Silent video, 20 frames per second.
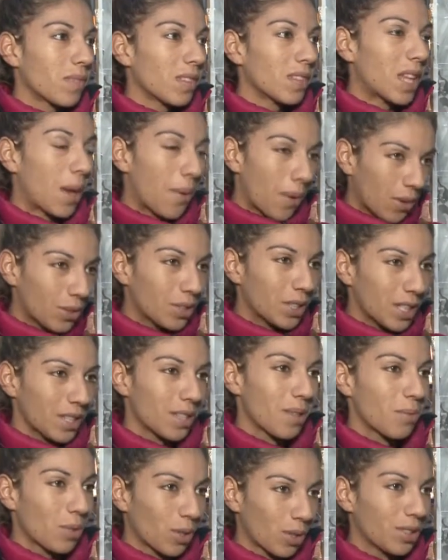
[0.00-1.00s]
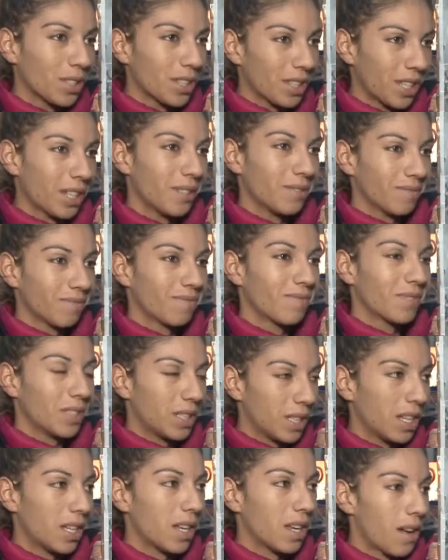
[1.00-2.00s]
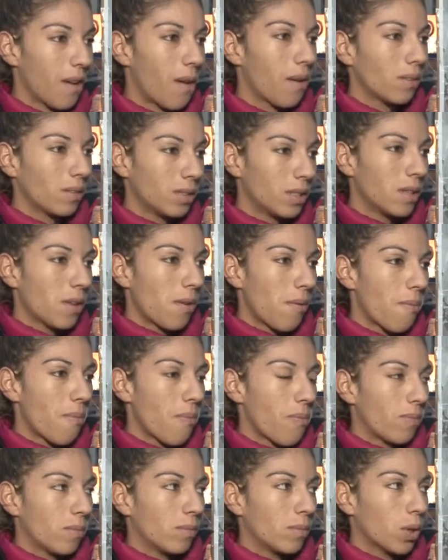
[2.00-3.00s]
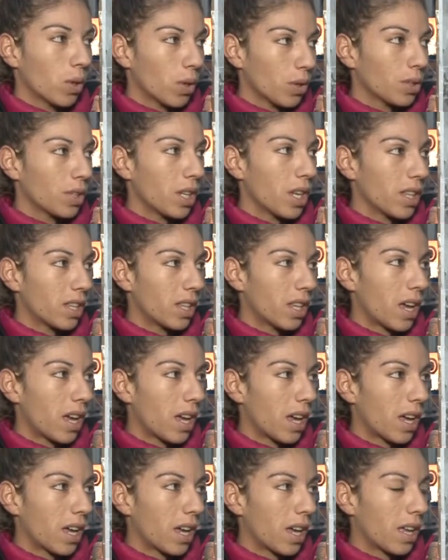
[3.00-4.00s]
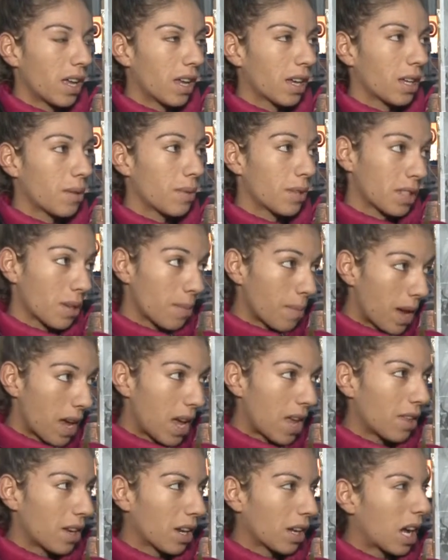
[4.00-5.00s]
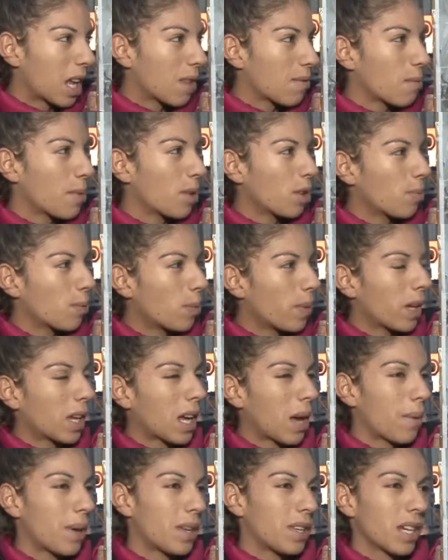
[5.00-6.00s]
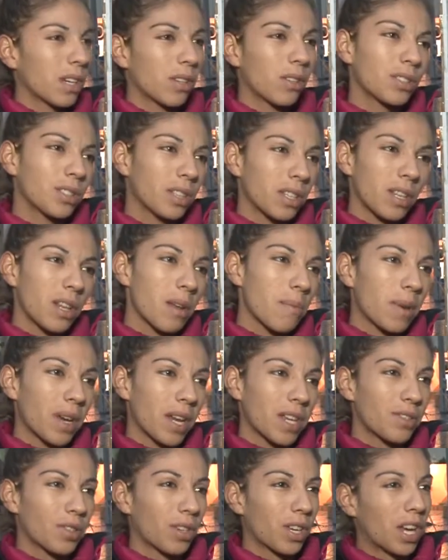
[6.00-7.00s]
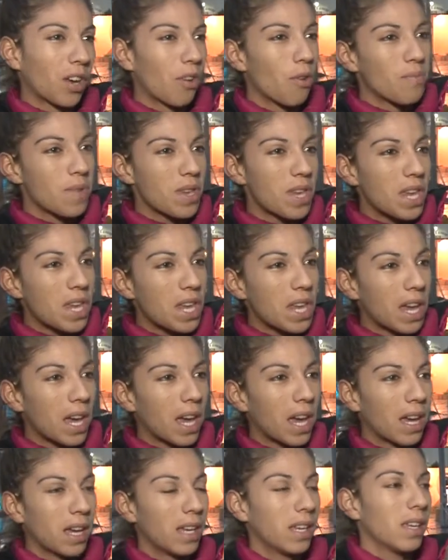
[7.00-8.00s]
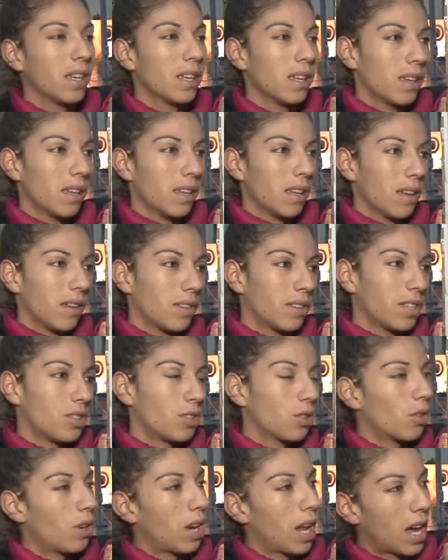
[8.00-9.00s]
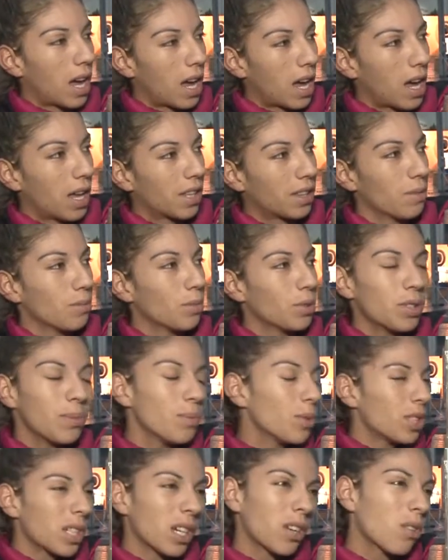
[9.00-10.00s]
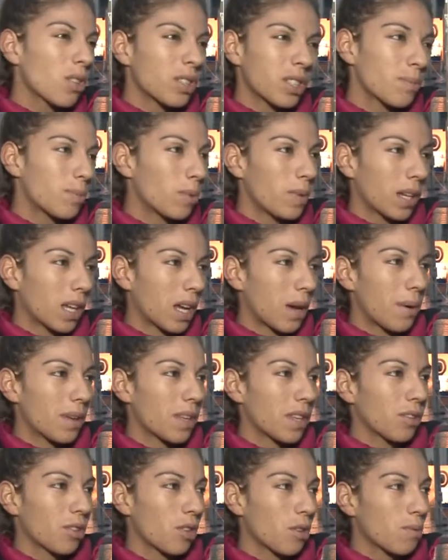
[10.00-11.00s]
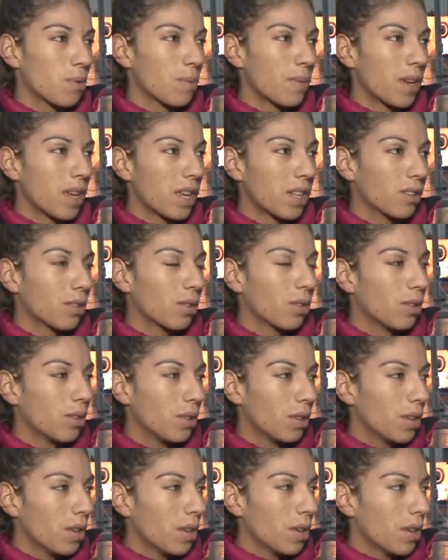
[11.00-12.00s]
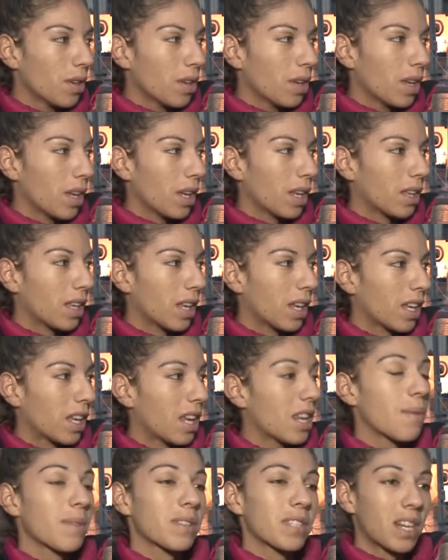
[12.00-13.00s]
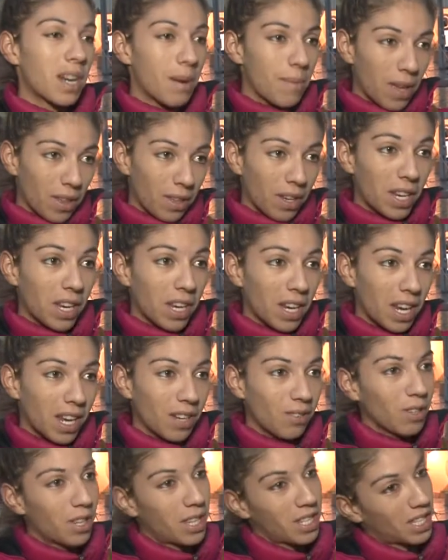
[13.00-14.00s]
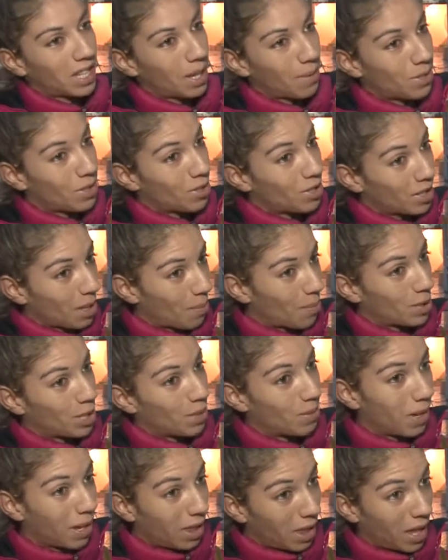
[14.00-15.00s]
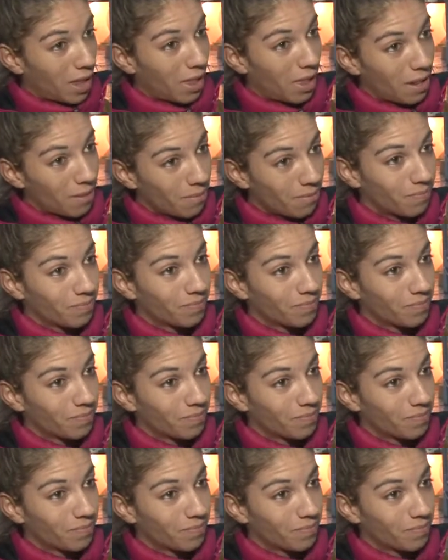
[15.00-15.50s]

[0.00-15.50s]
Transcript: Estaba contenta, muy contenta. ¿Sí? sí muy contenta que iba a ser madre, cada momento publicaba ella cosas del embarazo, que comía, este, chocolate, muchas cosas publicaba ella en todo momento, este, quién iba a ser la madrina, en uno de esos estaba yo en esas posibilidades,